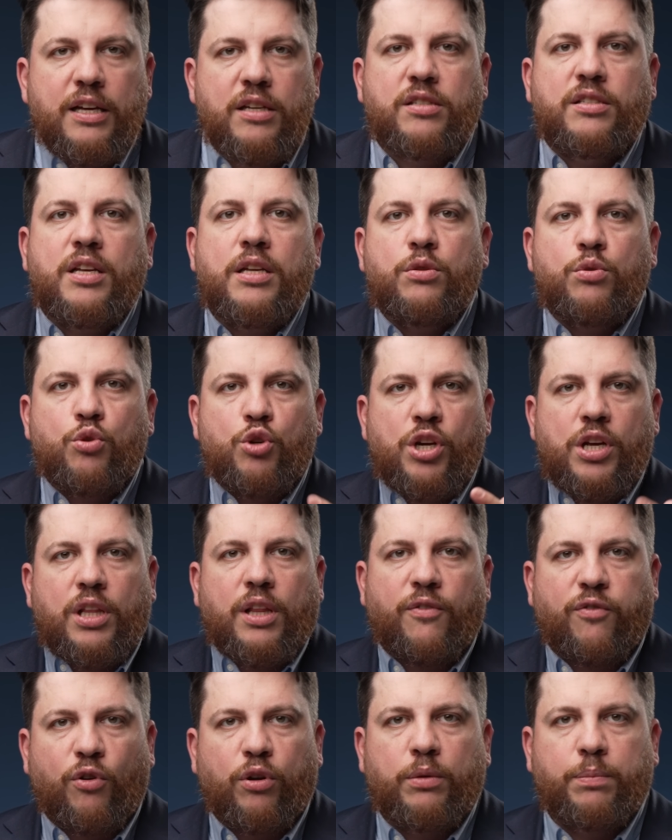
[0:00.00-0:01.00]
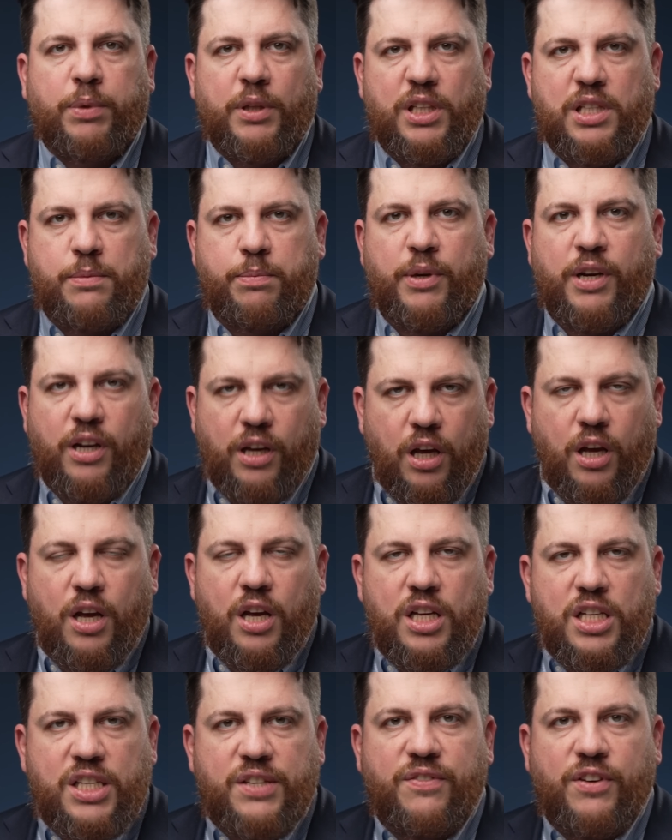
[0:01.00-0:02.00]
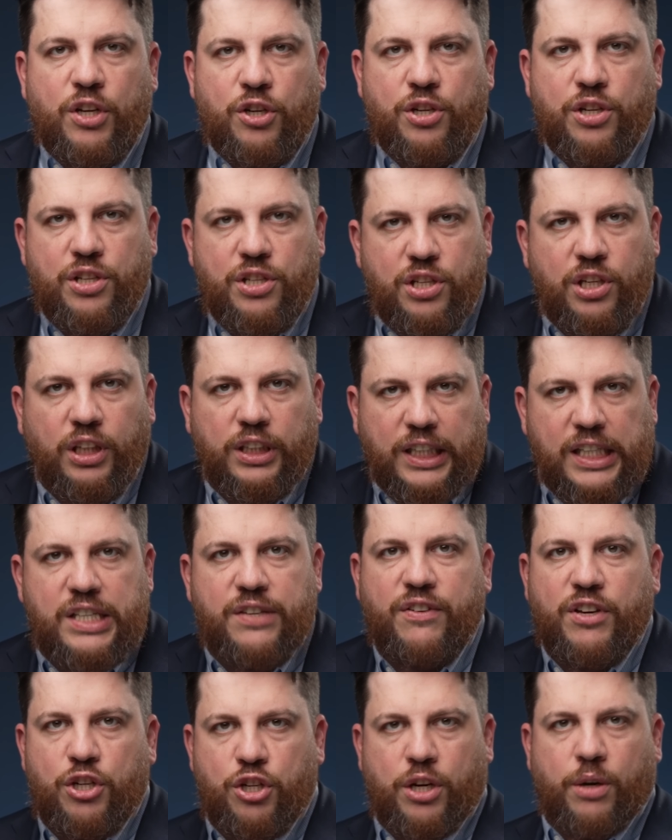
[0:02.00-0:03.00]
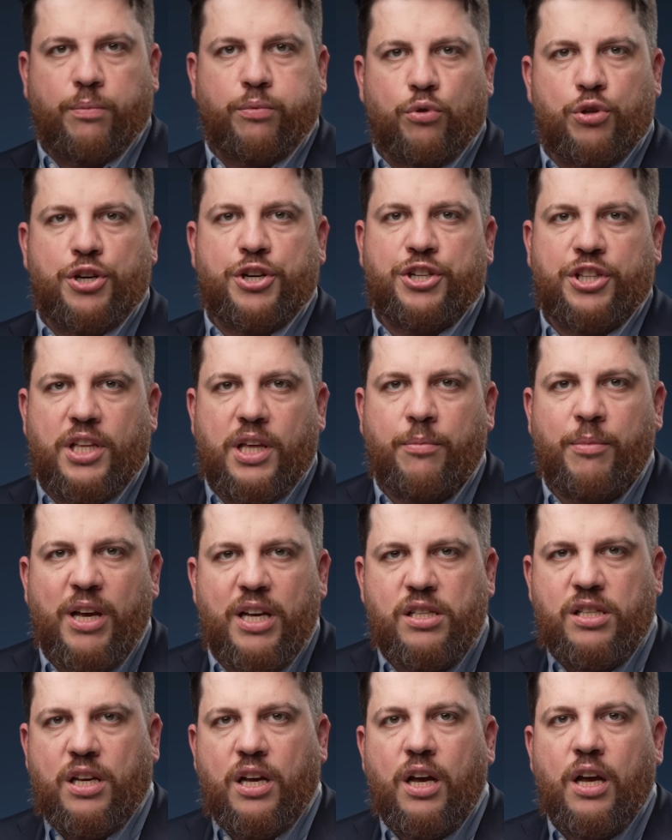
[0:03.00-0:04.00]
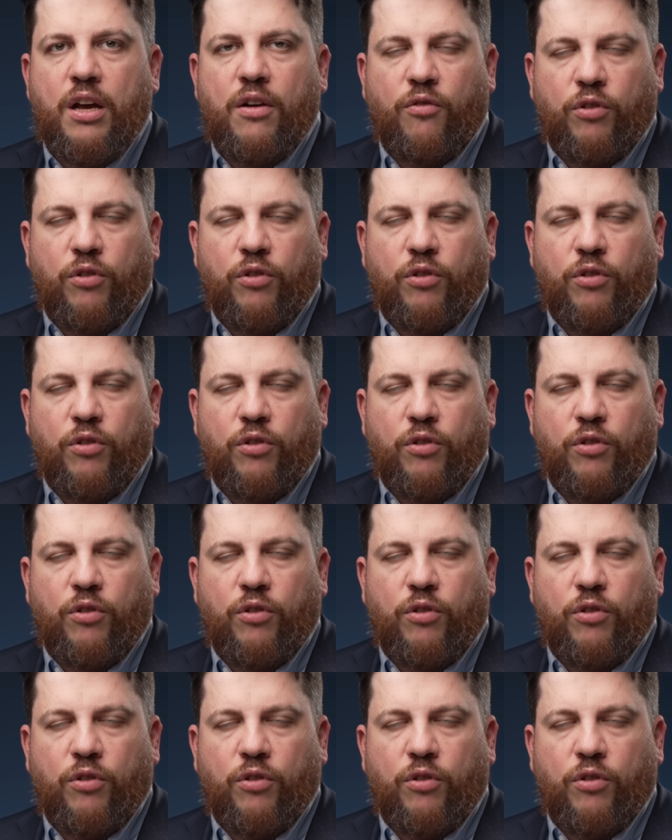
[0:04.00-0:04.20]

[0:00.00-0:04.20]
здесь уже на фронт подоспели свежие силы, свежее пушечное мясо,